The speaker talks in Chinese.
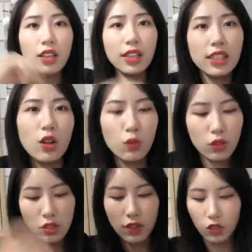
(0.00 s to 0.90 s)
这一箱
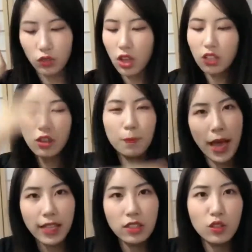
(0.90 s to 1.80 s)
螺蛳粉就这
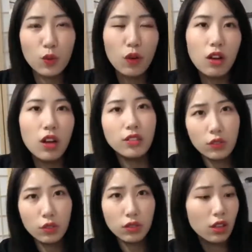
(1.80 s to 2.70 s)
牌子是我
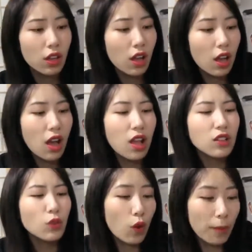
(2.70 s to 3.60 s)
就是，
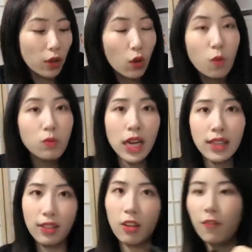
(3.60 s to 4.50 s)
是我们公
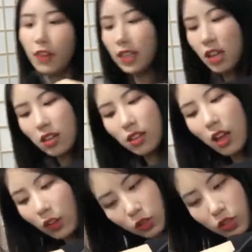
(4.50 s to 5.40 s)
认的非常
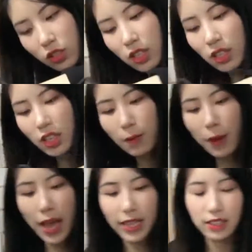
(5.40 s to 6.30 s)
好吃的一个
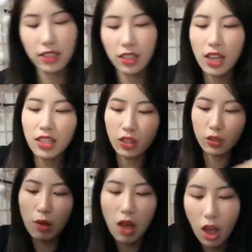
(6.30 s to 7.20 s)
牌子，叫
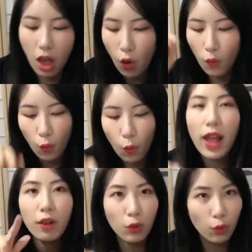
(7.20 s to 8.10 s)
做好
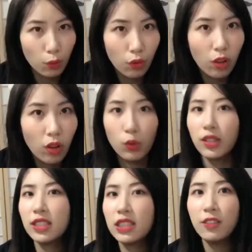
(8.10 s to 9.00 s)
欢螺
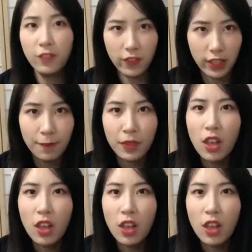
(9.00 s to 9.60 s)
螺蛳粉。